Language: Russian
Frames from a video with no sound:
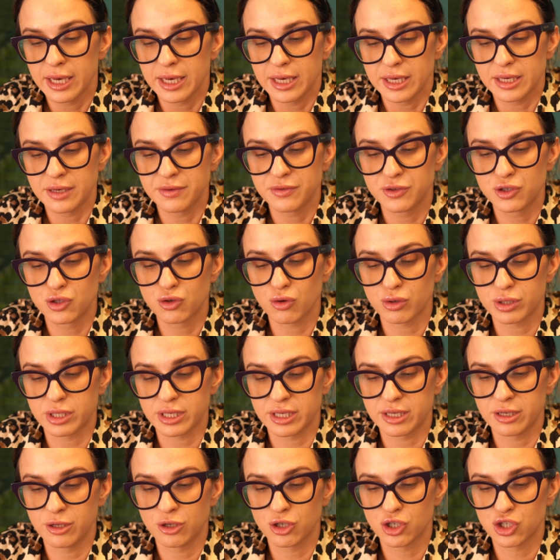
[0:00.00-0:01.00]
И
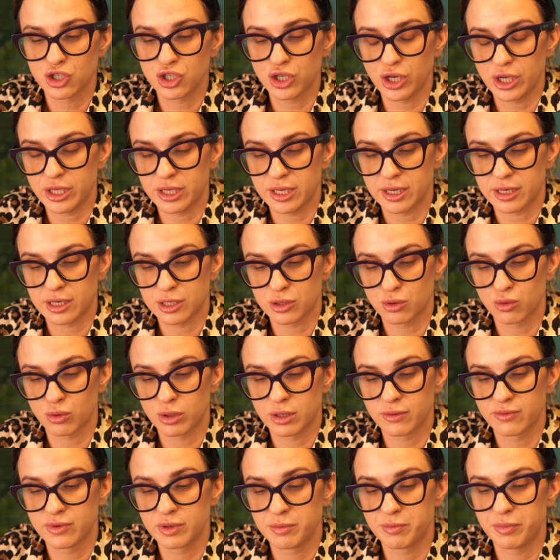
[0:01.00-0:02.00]
все-таки решение,
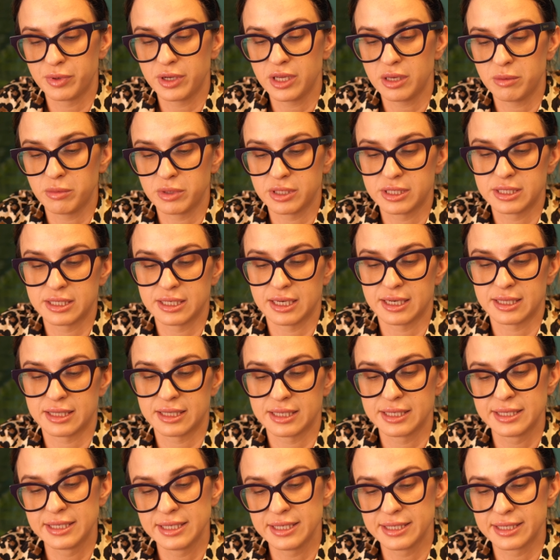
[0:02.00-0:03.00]
которое вы примете
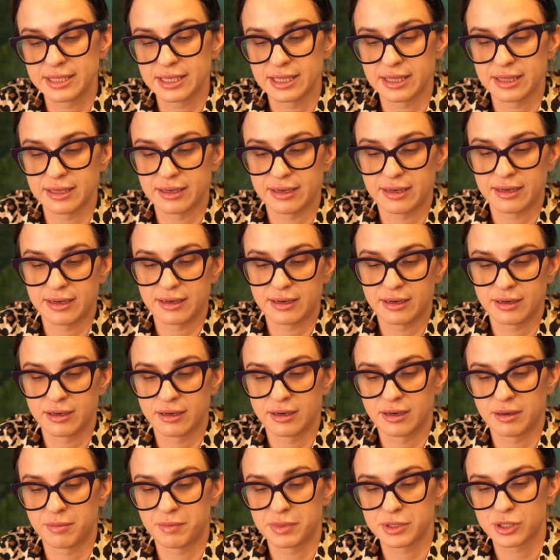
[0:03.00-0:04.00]
относительно
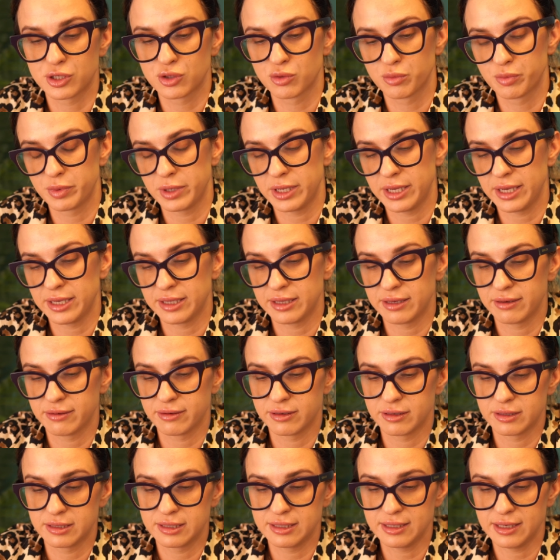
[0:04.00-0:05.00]
э,
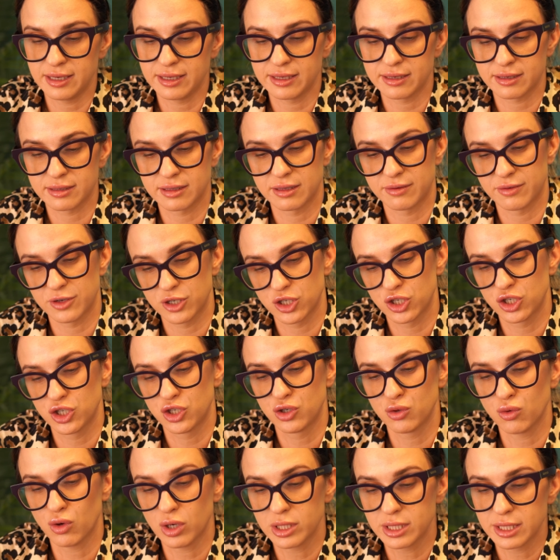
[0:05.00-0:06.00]
поступления денег на ваш
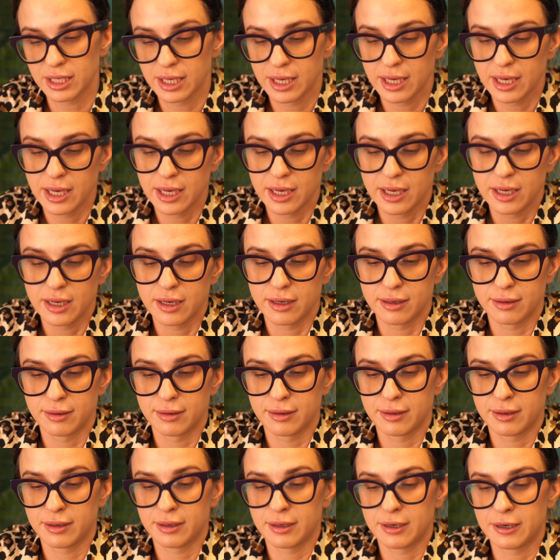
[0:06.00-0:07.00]
счет,
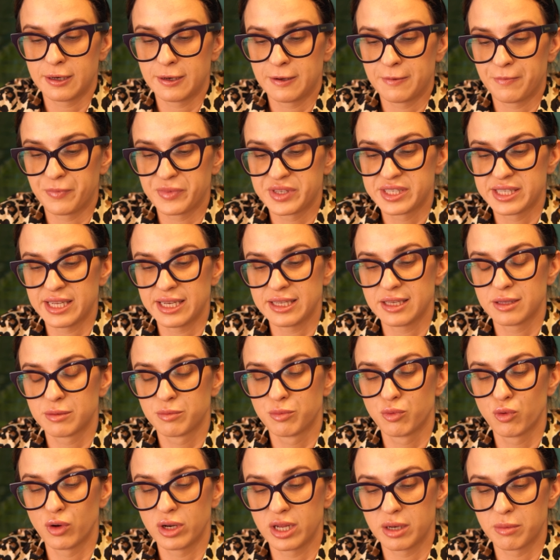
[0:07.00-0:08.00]
э, станет
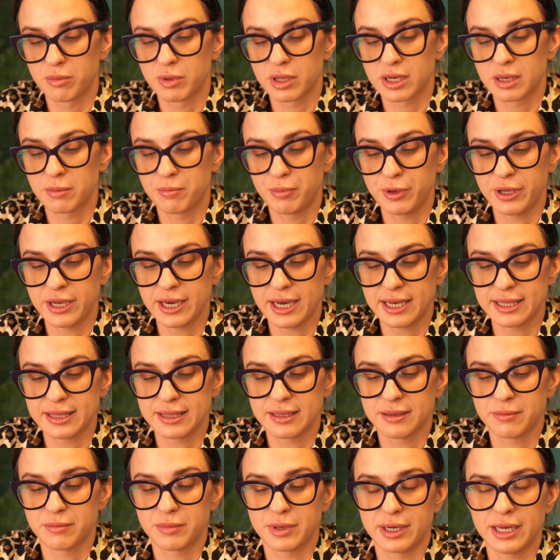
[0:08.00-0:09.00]
более
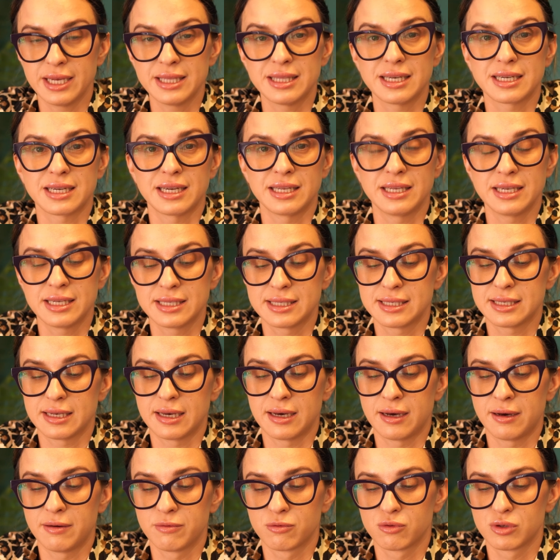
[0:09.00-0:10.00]
благоприятным, это конец
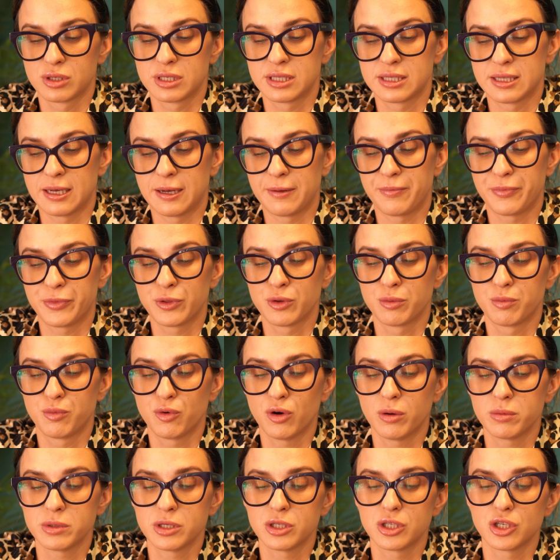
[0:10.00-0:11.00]
августа. Но
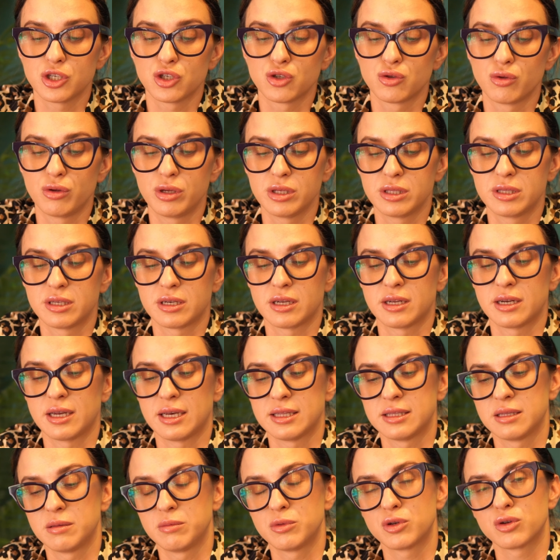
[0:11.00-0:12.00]
помните, что
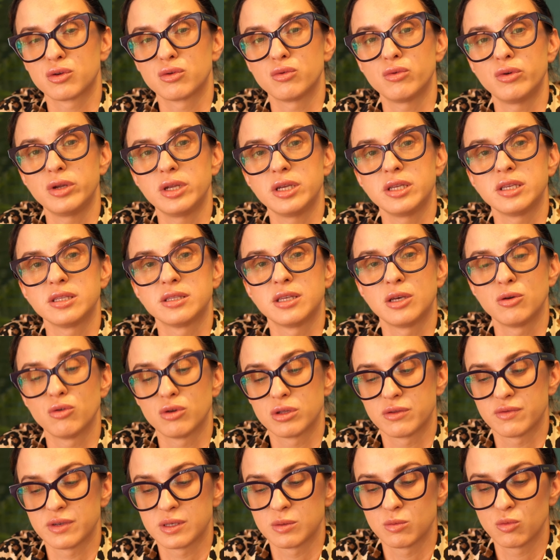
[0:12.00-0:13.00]
ретроградный Меркурий не
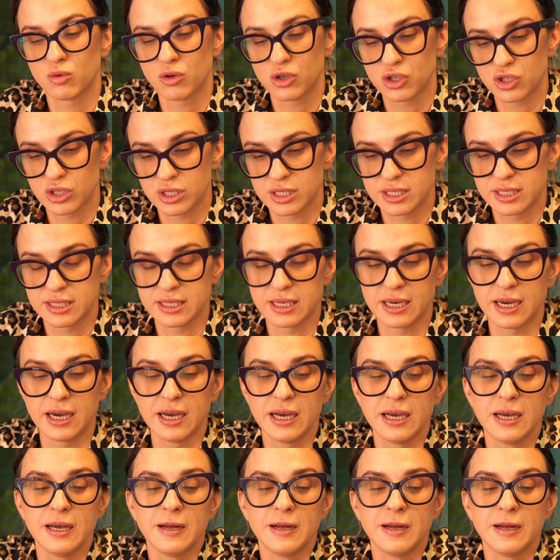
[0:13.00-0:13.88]
дает возможности